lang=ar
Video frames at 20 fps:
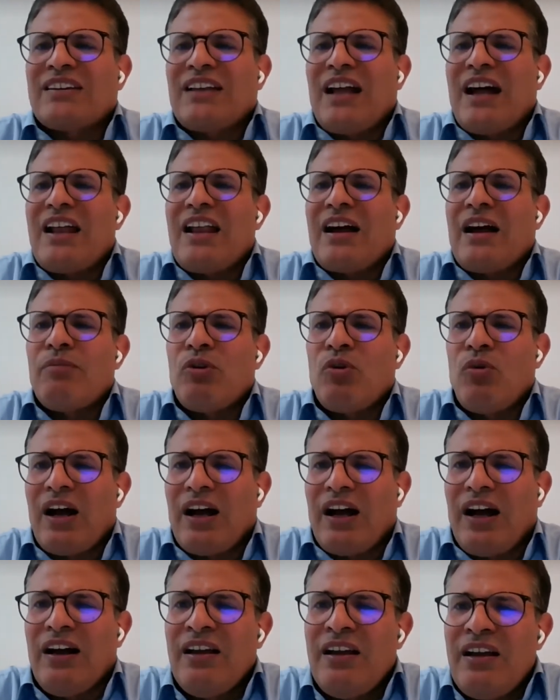حتى علاقه
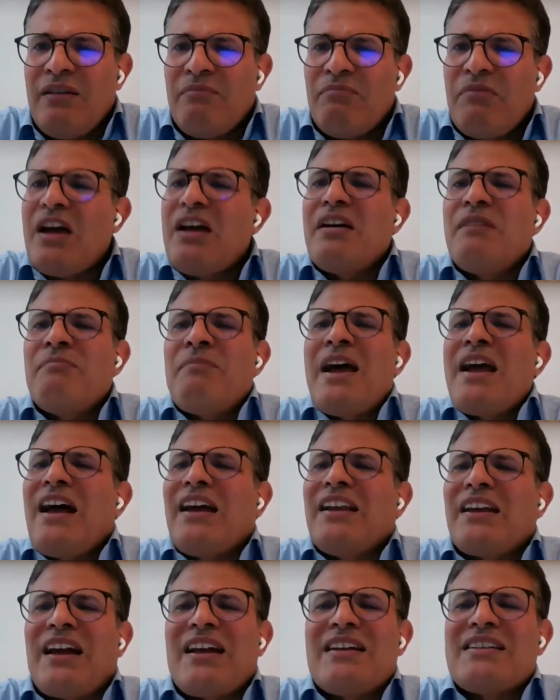بالواقع ما
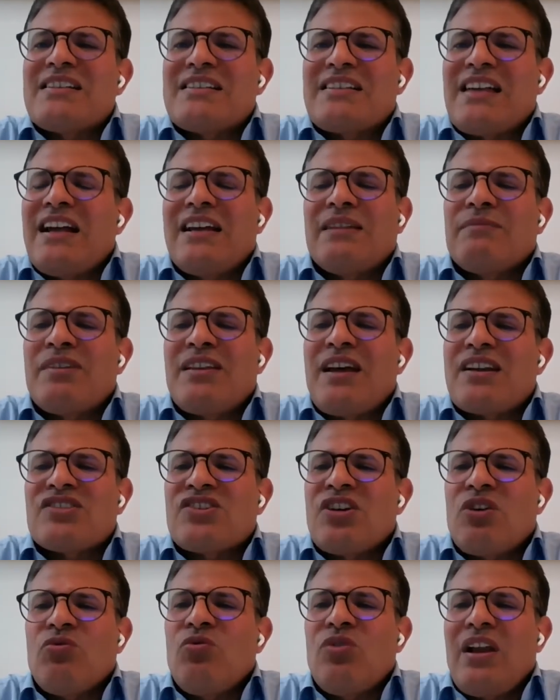يعني قيس سعيد
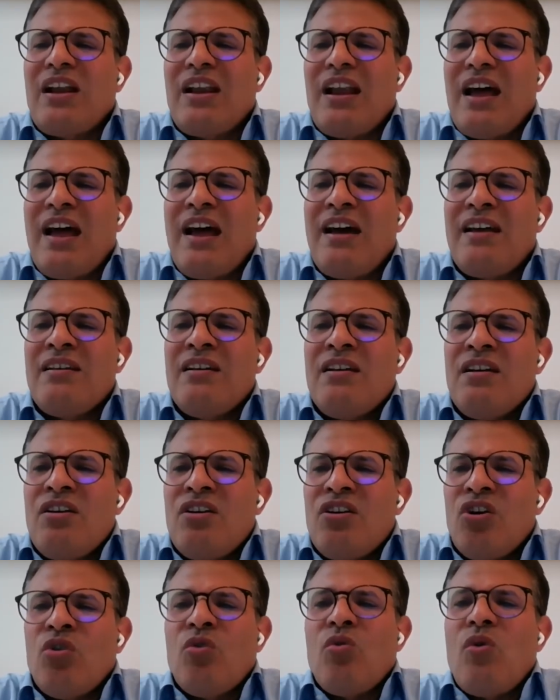بدرجه اولى الان
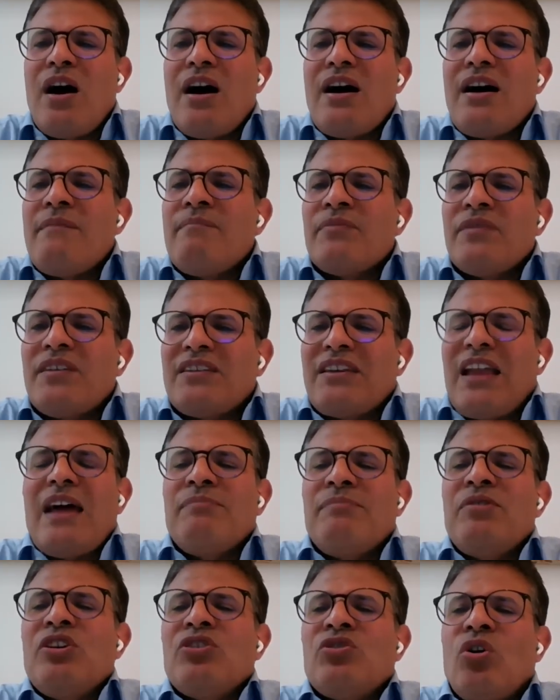هو
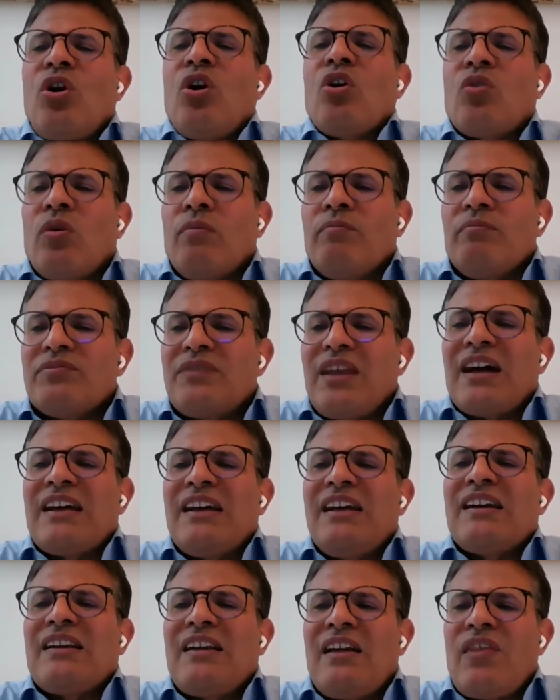تأبيد الحكم
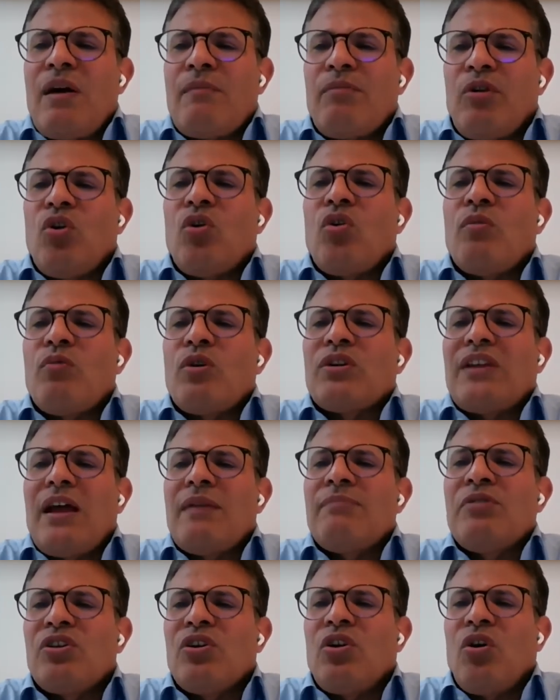تغيير نظام الحكم
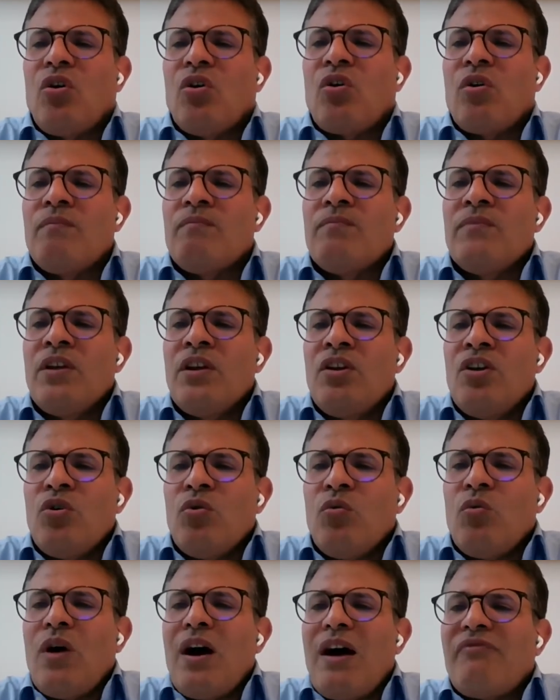وتأبيد الحكم
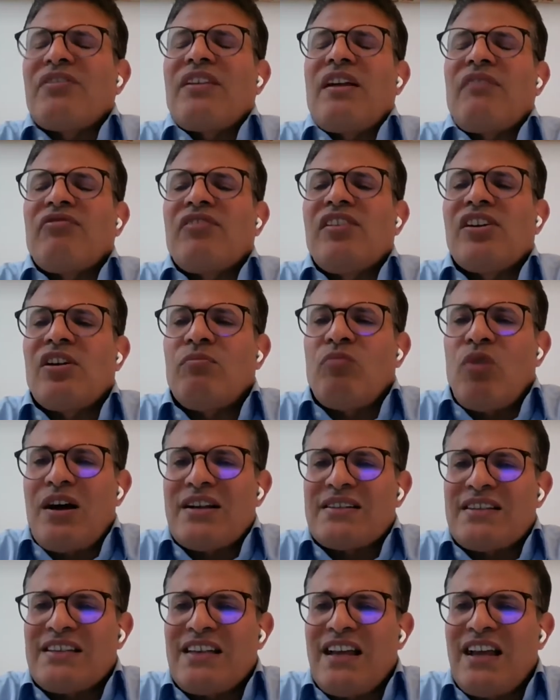وتفكيك
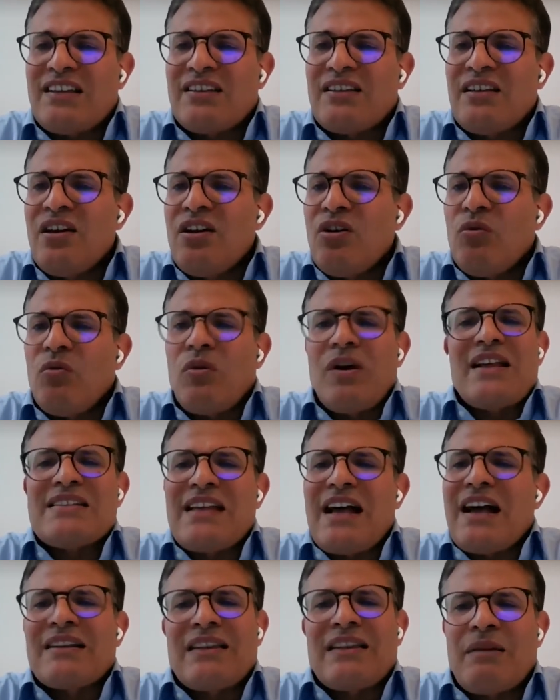المؤسسات
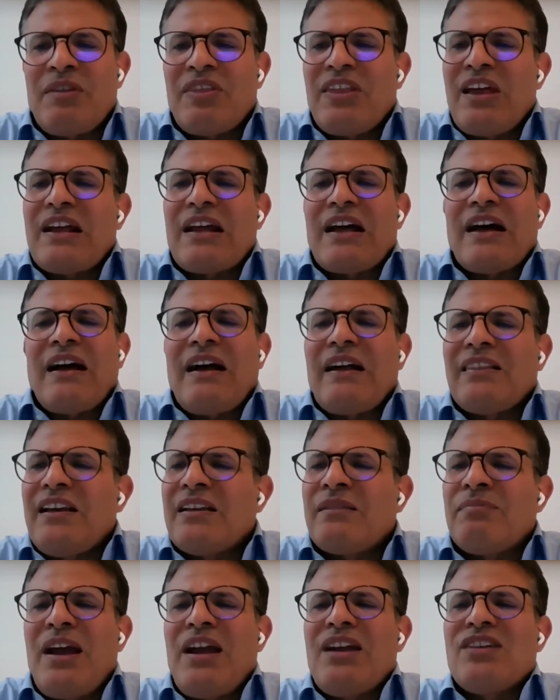وليس أكثر من ذلك
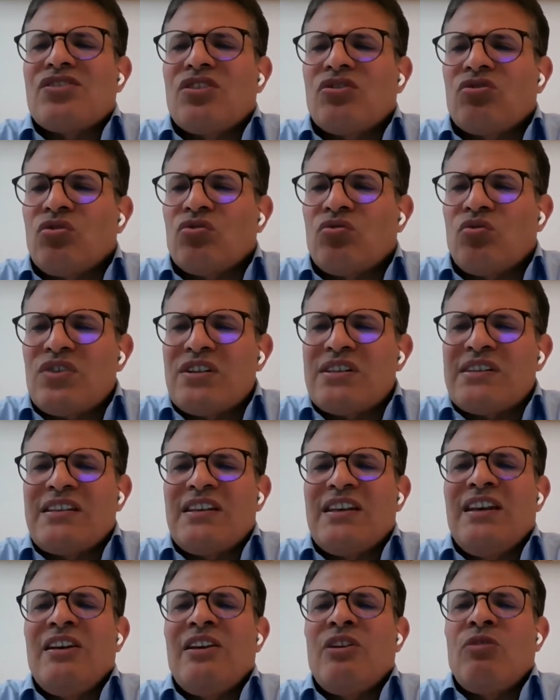قضية معيشة
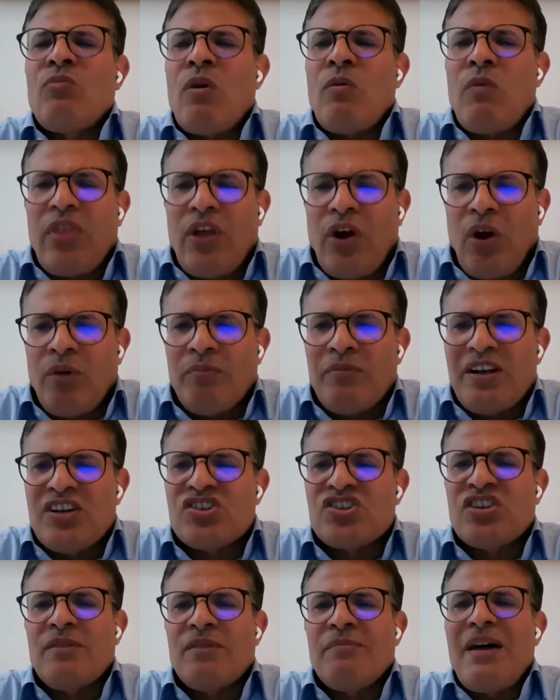التونسيين ووضعهم
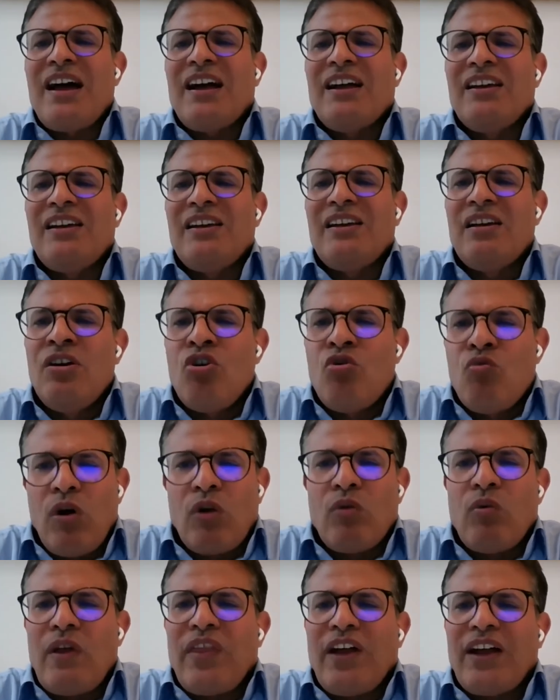الاجتماعي
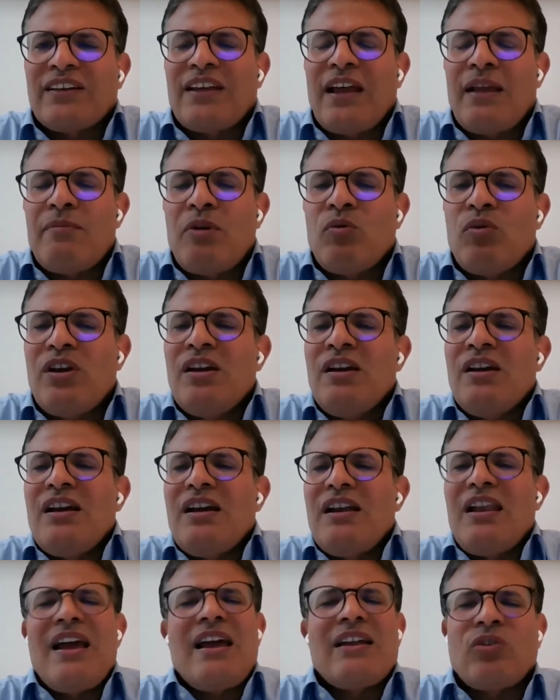والوضع التنموي
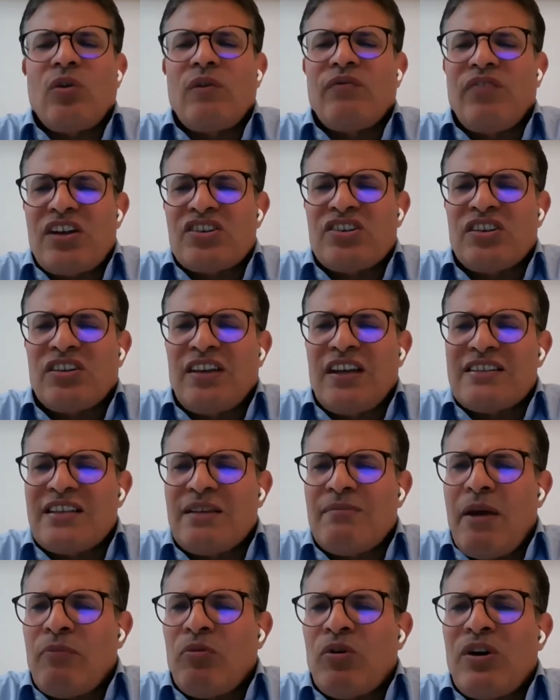لا يدخل في أجندة
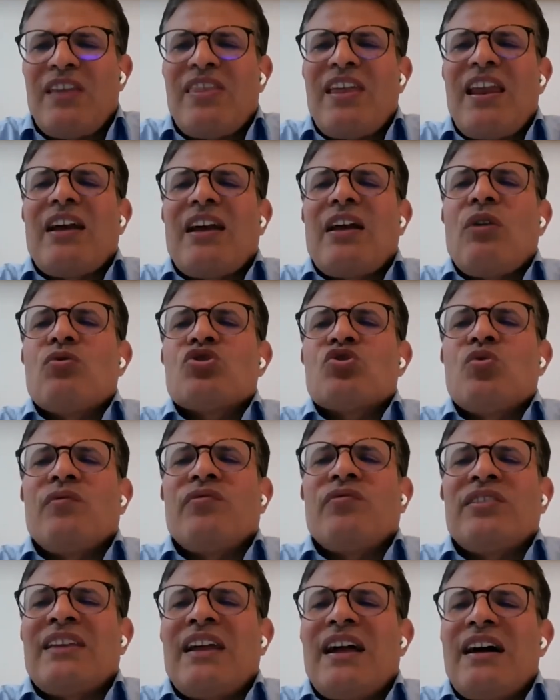اهتمامه ولذلك لو
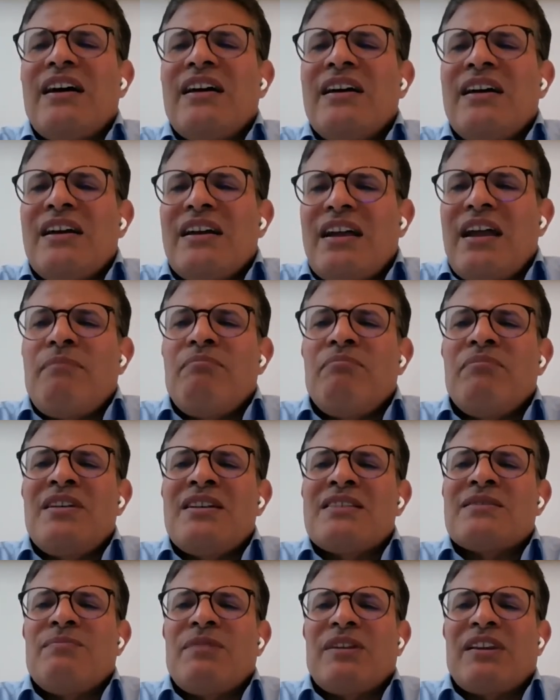تشوف أنت
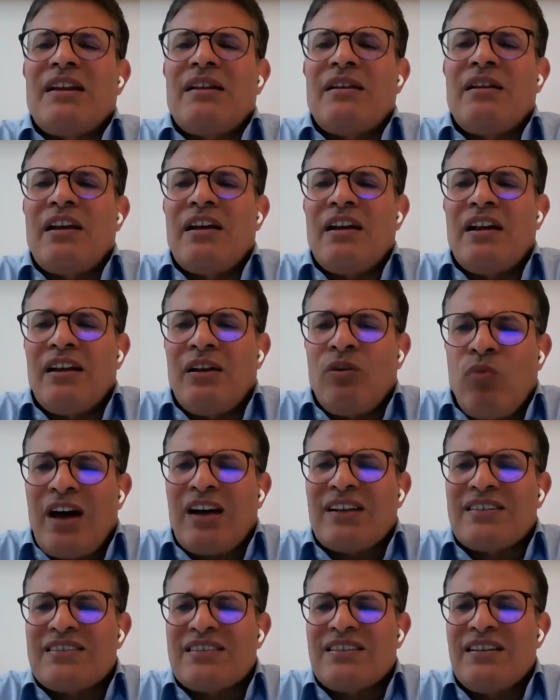كم نسبة
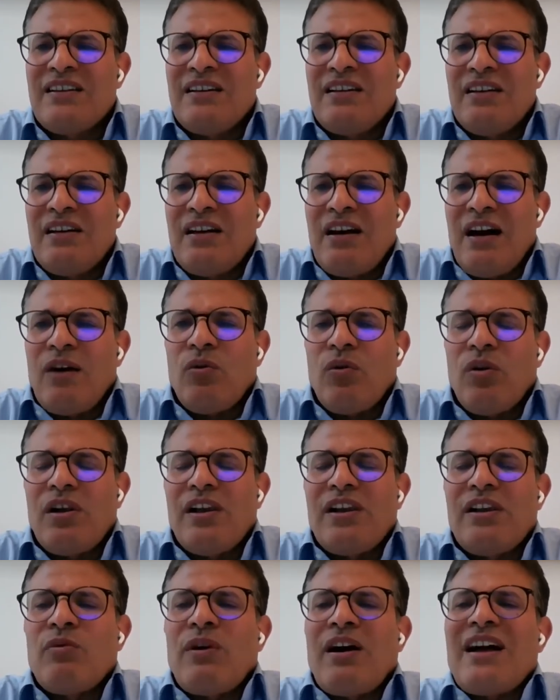الوقت أو
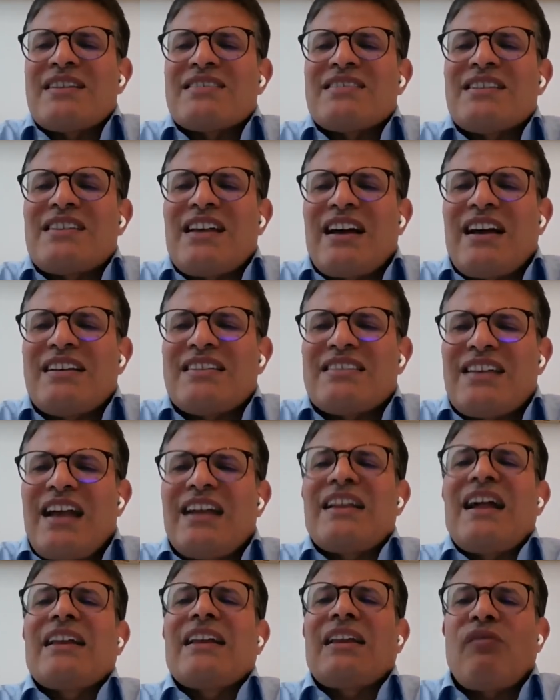اللي خصصها قيس
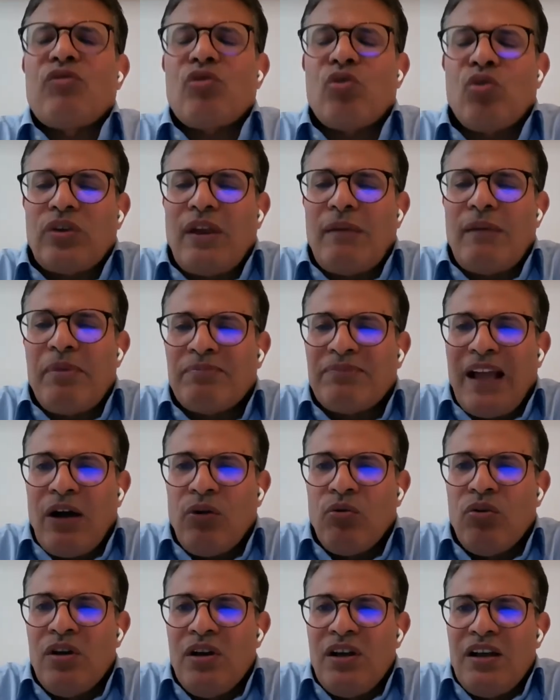سعيد حتى في الخطب
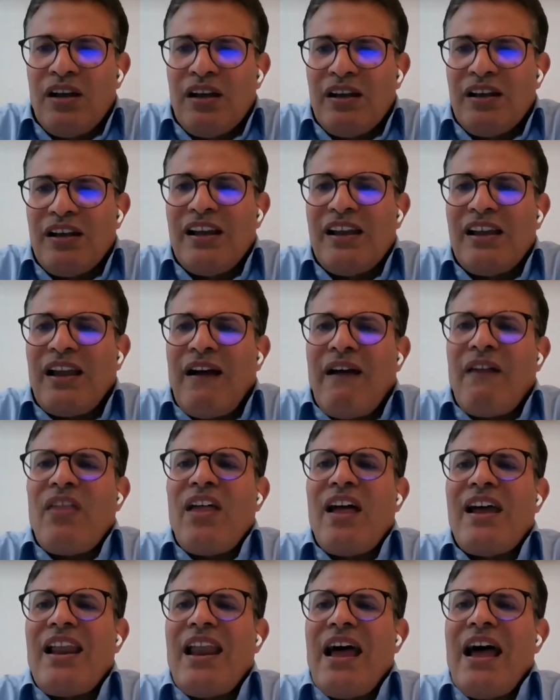بتاعه
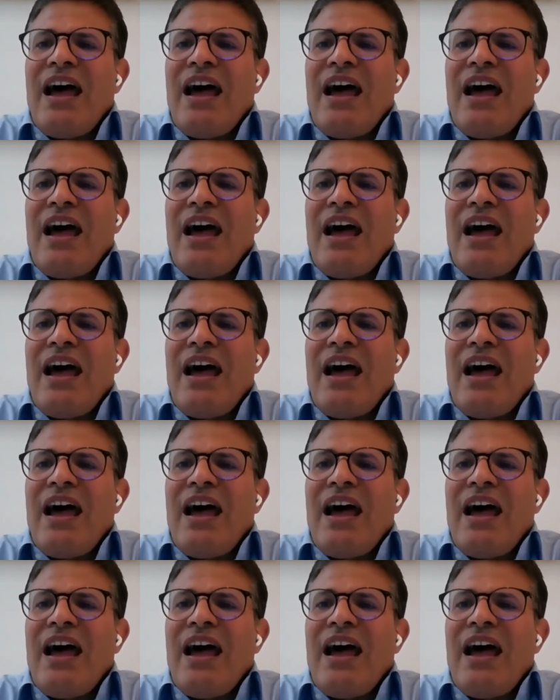للقضايا